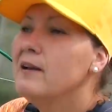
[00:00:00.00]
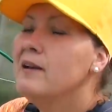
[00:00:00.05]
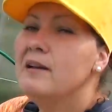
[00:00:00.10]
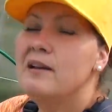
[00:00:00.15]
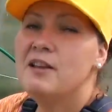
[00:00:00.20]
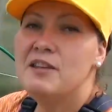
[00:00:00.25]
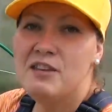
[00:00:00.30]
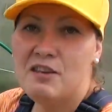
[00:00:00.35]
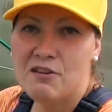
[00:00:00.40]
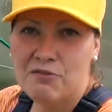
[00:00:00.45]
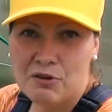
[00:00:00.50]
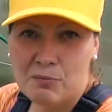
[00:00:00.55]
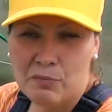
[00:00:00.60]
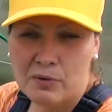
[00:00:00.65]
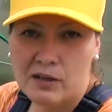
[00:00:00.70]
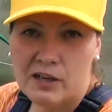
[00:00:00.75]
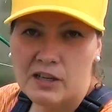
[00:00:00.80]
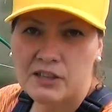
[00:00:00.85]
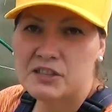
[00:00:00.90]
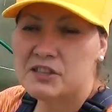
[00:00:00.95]
Ленивым,
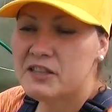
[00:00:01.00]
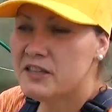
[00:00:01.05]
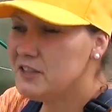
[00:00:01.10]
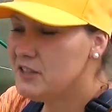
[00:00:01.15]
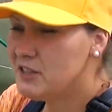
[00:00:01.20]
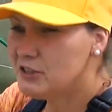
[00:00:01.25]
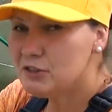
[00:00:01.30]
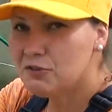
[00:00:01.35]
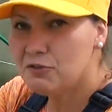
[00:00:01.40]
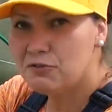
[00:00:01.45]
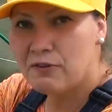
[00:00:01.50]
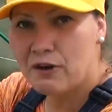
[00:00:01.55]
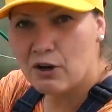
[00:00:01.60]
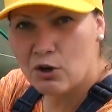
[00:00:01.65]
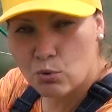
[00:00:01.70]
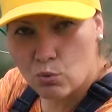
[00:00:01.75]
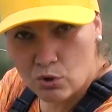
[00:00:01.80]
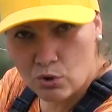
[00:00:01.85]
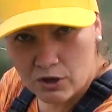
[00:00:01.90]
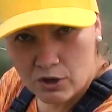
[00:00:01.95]
это заделав
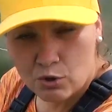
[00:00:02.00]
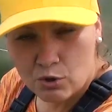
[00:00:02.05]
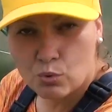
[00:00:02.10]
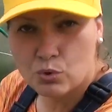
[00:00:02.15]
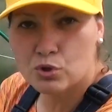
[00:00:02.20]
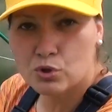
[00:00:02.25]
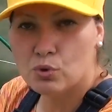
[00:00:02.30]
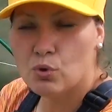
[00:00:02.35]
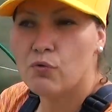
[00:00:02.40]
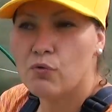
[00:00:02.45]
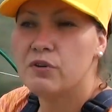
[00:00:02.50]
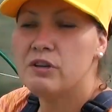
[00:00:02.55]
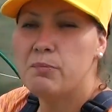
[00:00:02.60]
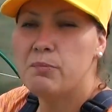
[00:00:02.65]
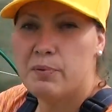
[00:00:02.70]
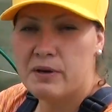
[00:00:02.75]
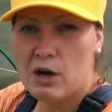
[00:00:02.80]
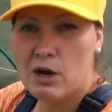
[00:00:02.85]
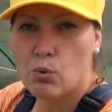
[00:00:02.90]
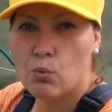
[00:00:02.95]
вокруг кустов и
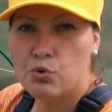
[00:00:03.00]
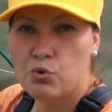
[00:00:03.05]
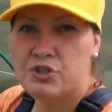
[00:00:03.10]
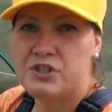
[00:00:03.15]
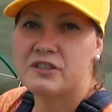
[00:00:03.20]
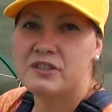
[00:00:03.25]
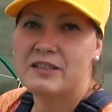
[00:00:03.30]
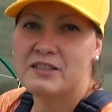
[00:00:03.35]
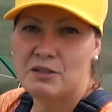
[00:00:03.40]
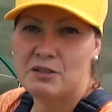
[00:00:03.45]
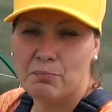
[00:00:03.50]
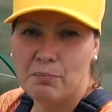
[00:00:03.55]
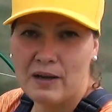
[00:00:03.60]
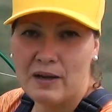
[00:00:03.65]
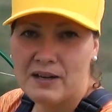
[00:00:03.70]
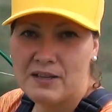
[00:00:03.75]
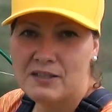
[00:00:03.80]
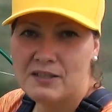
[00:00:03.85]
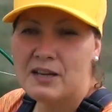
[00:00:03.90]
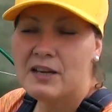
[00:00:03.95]
при окучке затем
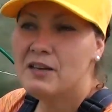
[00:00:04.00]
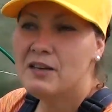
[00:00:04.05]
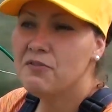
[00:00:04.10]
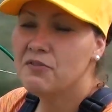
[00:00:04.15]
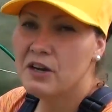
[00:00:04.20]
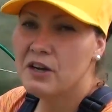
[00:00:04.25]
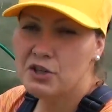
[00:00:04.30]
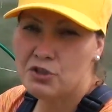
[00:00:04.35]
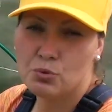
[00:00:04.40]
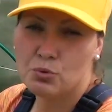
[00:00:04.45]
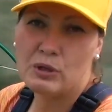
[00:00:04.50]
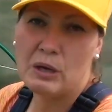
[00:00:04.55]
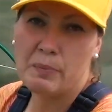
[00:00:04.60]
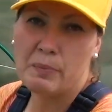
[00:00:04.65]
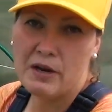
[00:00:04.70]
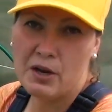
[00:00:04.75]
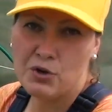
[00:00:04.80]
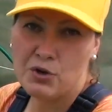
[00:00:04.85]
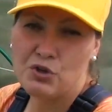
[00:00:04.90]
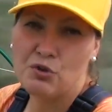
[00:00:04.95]
полить. И в качестве
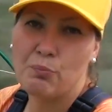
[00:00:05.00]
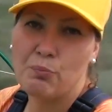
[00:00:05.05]
удобряющего